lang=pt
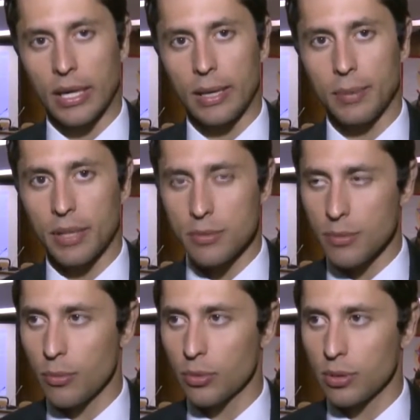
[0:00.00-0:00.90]
É, aplicamos
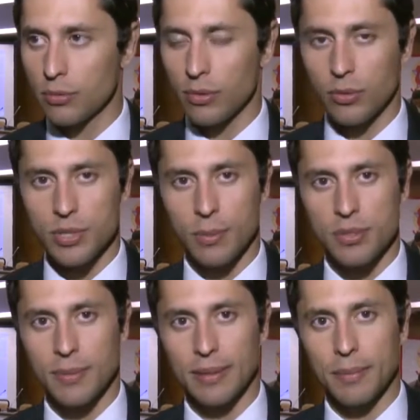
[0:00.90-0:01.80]
uma multa no valor de
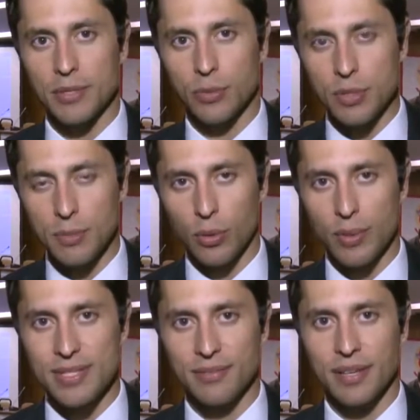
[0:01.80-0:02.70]
aproximadamente 2
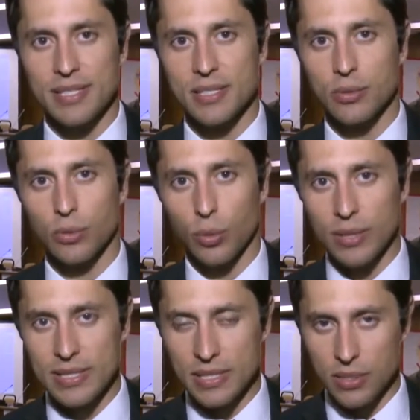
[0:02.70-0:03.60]
milhões em face de
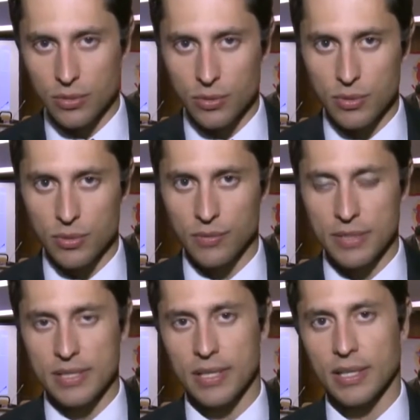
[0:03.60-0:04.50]
todas as instituições
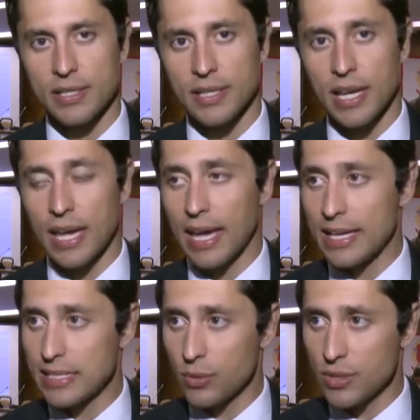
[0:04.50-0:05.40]
financeiras.
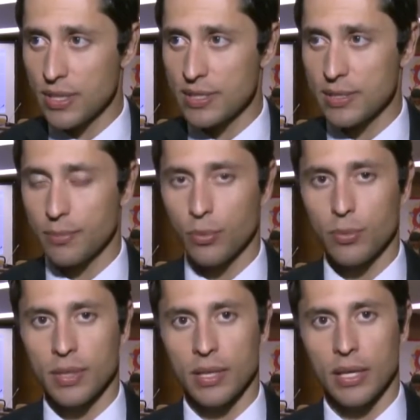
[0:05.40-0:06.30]
Essa audiência
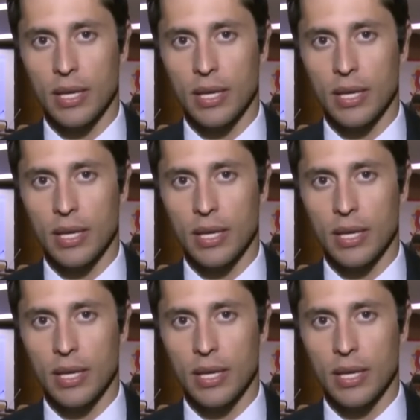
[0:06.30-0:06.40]
pública